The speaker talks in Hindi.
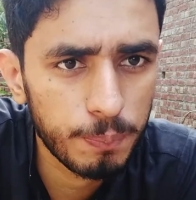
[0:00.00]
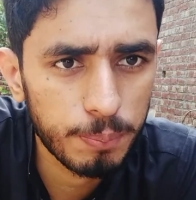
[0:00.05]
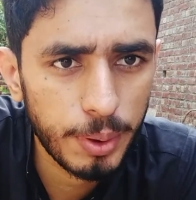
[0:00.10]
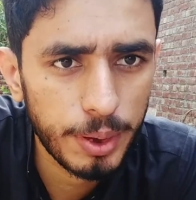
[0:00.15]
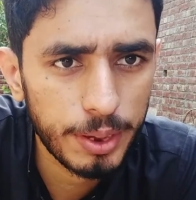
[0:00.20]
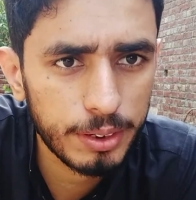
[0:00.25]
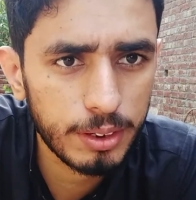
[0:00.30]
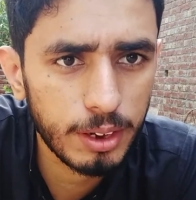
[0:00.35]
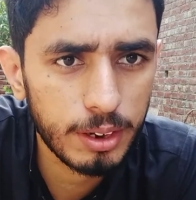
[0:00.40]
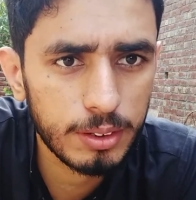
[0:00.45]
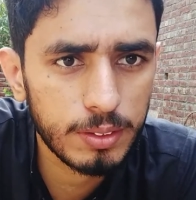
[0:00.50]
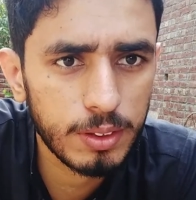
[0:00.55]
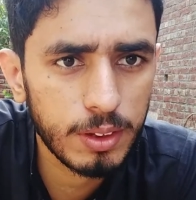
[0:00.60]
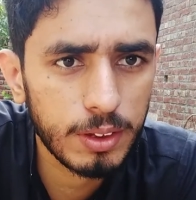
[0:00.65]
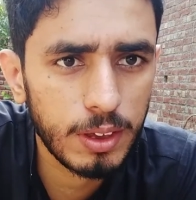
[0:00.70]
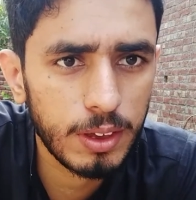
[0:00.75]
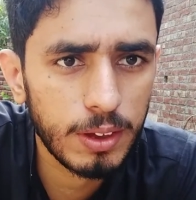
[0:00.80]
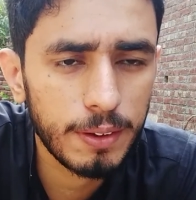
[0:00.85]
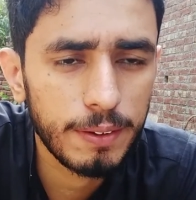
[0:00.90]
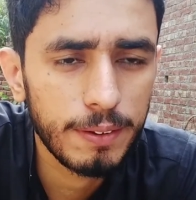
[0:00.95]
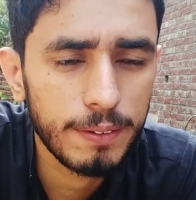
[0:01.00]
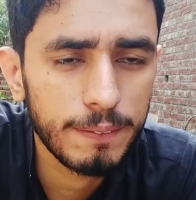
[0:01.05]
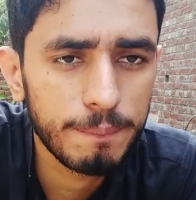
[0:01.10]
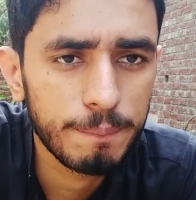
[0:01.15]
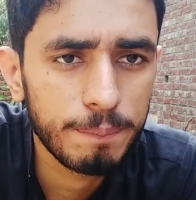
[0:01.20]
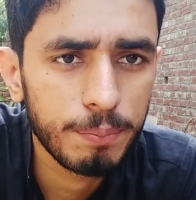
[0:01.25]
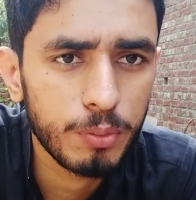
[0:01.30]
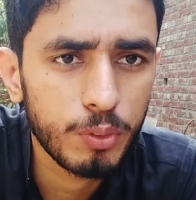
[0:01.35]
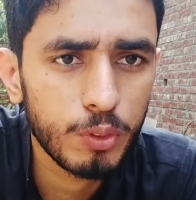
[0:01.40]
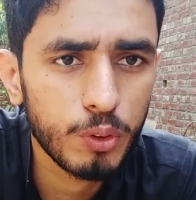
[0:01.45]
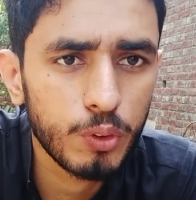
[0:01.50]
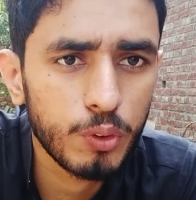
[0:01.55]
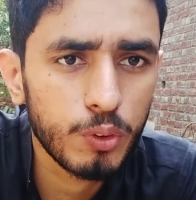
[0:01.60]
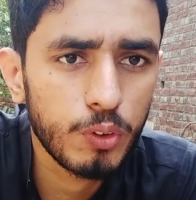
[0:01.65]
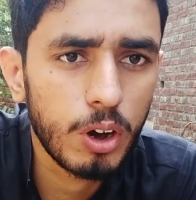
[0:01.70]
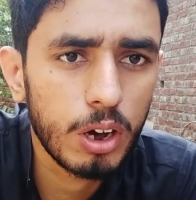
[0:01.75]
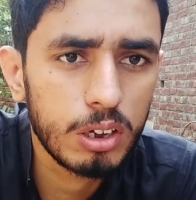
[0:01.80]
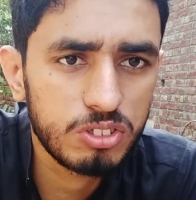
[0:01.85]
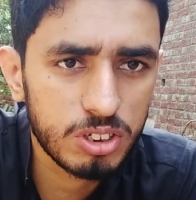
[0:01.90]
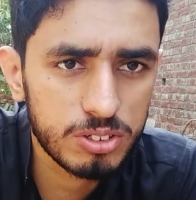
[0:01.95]
बैन कर दिया गया है तो
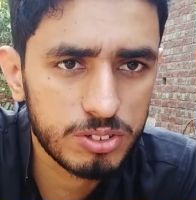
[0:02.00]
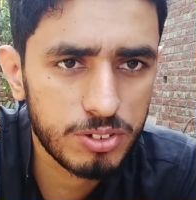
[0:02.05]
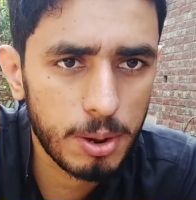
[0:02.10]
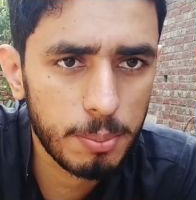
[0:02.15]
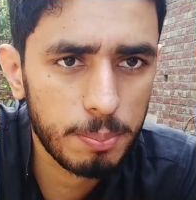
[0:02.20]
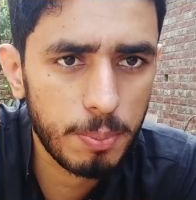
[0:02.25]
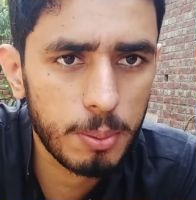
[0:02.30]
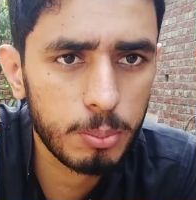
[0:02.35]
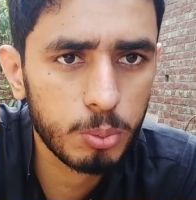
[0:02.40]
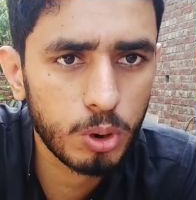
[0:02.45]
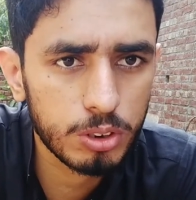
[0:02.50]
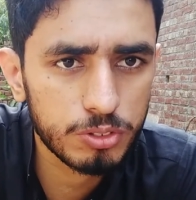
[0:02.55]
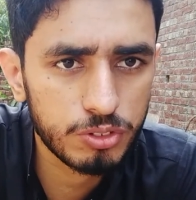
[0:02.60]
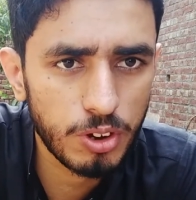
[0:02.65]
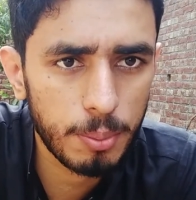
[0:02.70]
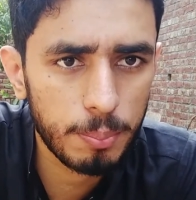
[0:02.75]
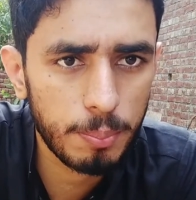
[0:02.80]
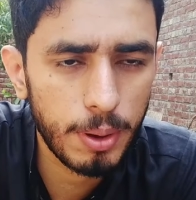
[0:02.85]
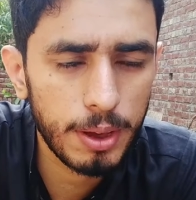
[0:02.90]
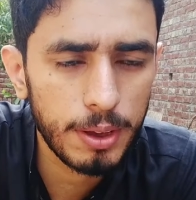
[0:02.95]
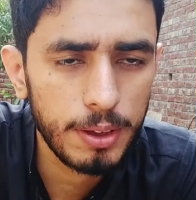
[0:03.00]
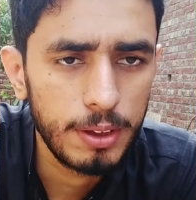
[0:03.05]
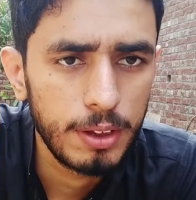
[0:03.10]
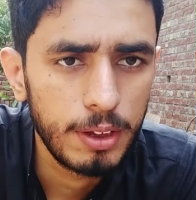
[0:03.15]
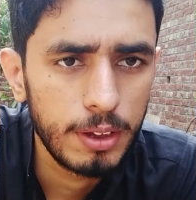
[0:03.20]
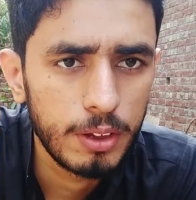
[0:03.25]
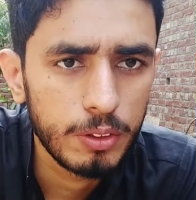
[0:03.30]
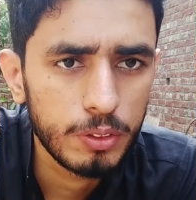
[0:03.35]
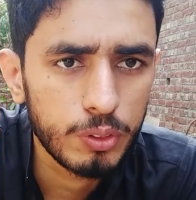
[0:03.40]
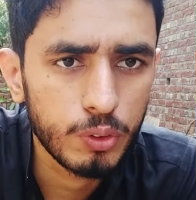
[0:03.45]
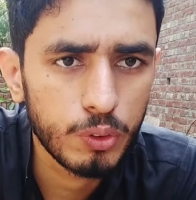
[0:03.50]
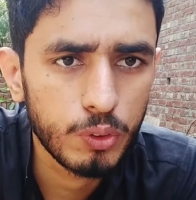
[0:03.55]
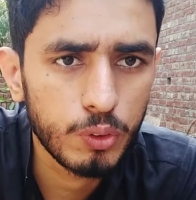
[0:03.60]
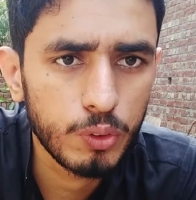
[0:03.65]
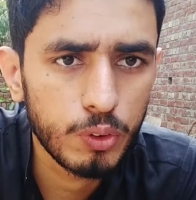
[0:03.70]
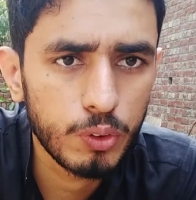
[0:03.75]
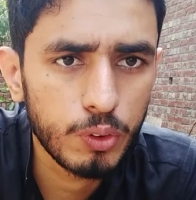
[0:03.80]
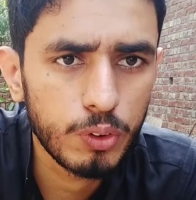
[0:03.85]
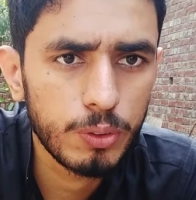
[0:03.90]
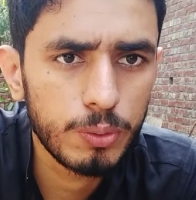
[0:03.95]
अच्छा स्टेप है बुरा स्टेप है तो
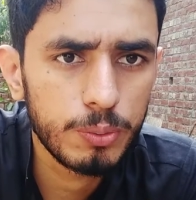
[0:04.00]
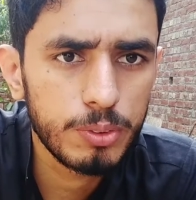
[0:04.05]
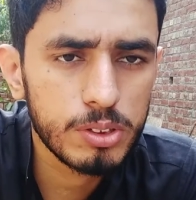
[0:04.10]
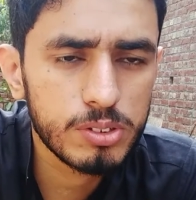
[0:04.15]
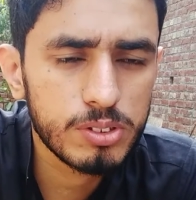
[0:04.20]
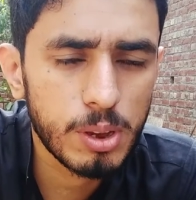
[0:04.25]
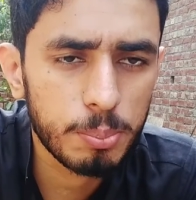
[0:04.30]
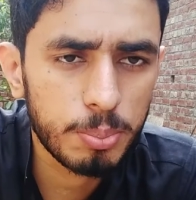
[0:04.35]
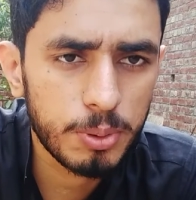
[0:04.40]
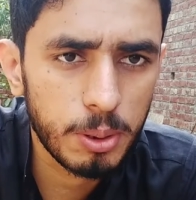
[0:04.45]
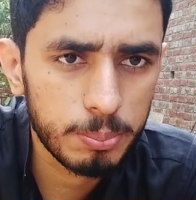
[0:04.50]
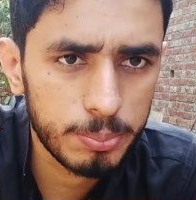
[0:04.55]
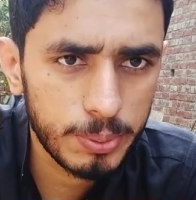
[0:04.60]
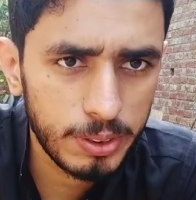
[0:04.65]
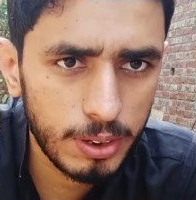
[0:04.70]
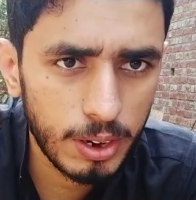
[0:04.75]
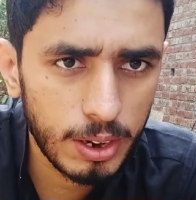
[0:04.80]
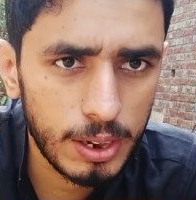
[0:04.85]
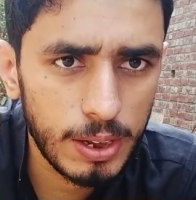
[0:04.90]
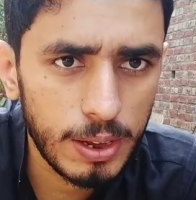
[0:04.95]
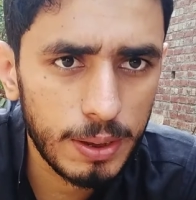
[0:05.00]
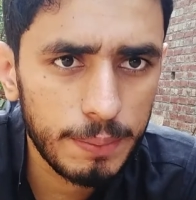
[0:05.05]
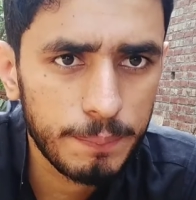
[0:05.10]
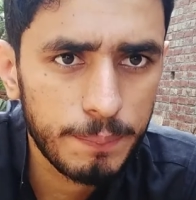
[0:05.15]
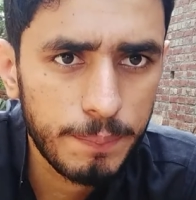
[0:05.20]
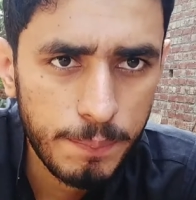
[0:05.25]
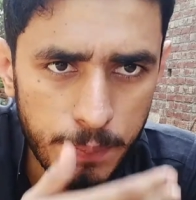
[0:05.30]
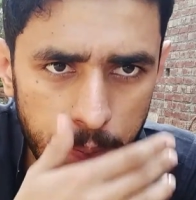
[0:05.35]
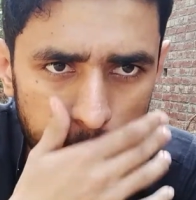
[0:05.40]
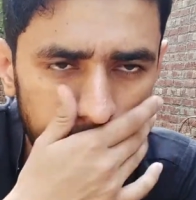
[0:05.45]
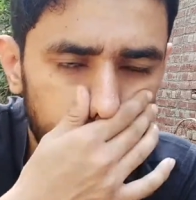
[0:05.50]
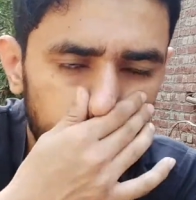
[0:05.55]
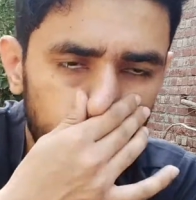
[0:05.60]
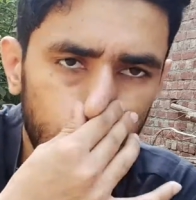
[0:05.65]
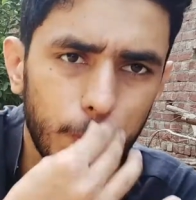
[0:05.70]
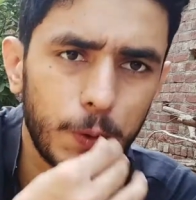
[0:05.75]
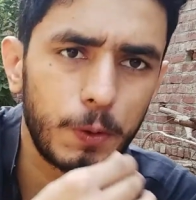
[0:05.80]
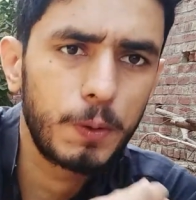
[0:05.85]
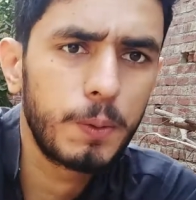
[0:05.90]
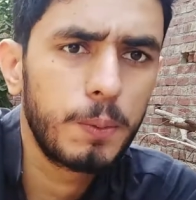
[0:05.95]
ये सबकी अपनी राय है
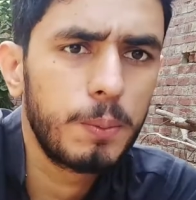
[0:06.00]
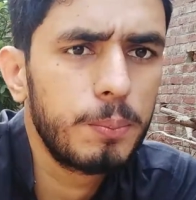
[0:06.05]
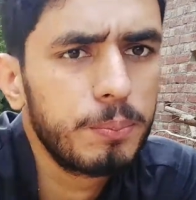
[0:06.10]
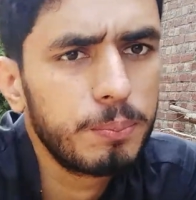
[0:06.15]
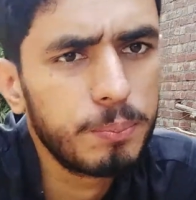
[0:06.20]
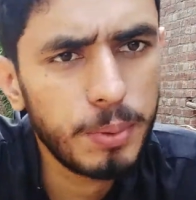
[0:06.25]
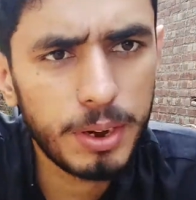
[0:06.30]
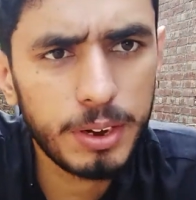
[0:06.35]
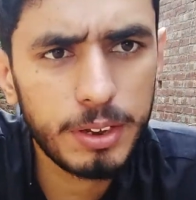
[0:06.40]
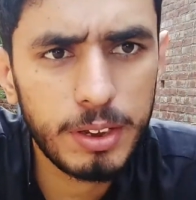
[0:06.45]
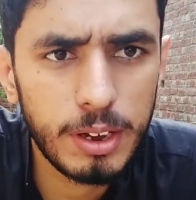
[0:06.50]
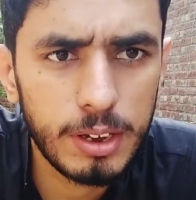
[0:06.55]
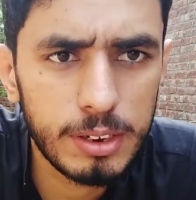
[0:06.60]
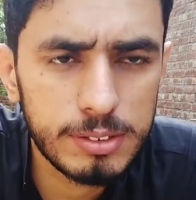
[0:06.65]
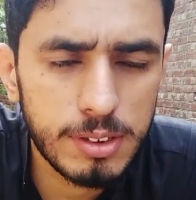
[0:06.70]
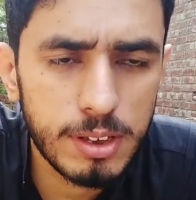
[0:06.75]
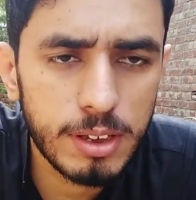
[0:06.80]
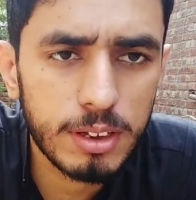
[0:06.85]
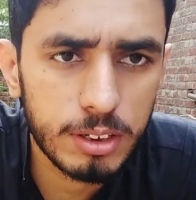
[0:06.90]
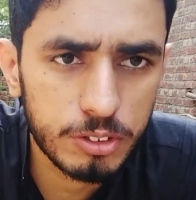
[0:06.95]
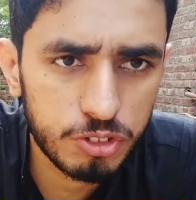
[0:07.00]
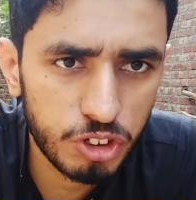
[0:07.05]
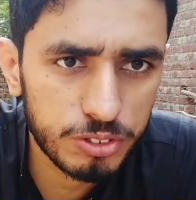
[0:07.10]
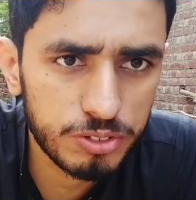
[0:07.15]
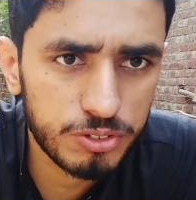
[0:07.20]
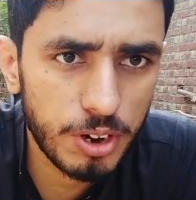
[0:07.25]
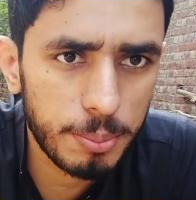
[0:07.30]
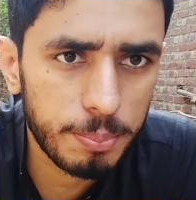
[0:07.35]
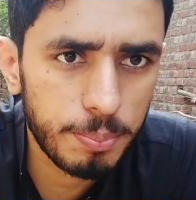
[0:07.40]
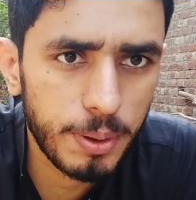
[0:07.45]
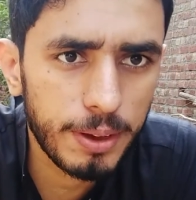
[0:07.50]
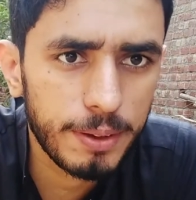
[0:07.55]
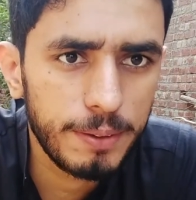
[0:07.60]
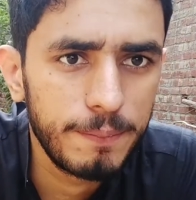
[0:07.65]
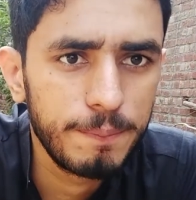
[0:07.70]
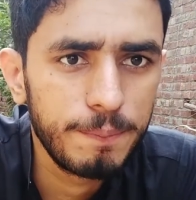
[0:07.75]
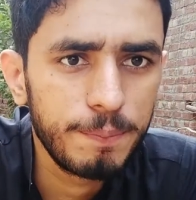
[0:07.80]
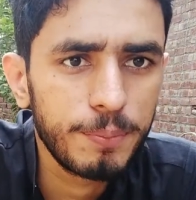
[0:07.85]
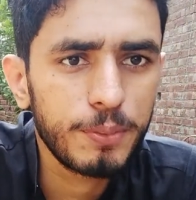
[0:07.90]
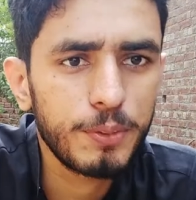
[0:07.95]
तो मेरे ख्याल से एक अच्छा स्टेप है
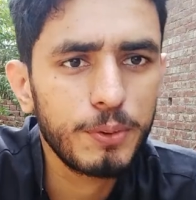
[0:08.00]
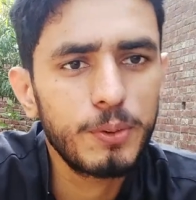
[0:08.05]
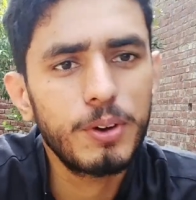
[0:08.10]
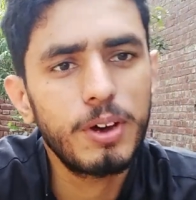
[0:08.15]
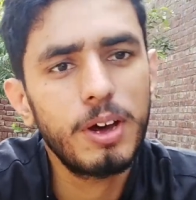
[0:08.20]
तो